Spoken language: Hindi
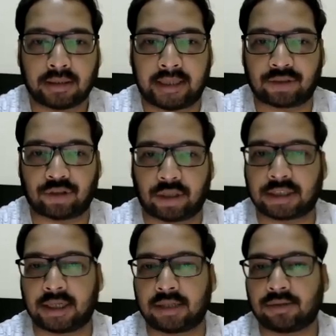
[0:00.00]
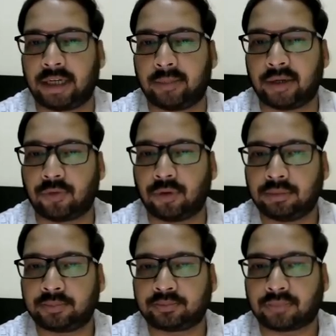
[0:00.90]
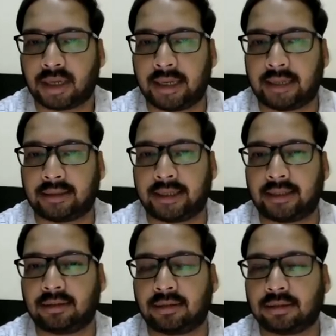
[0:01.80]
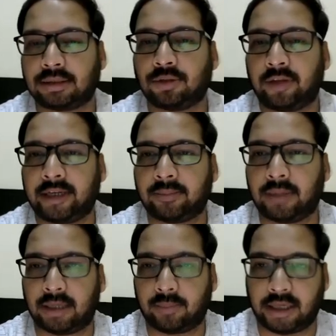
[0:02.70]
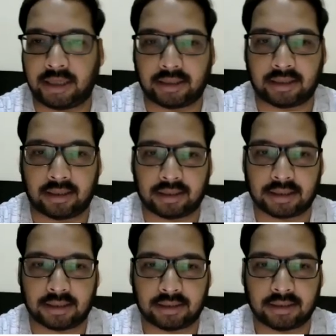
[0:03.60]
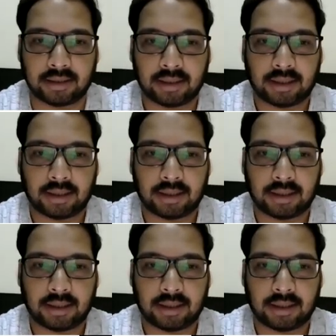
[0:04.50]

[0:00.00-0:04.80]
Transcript: देन स्ट्रक्चर का जो नेम है वो एंड देन जो वेरिएबल आप क्रिएट करना चाहते हैं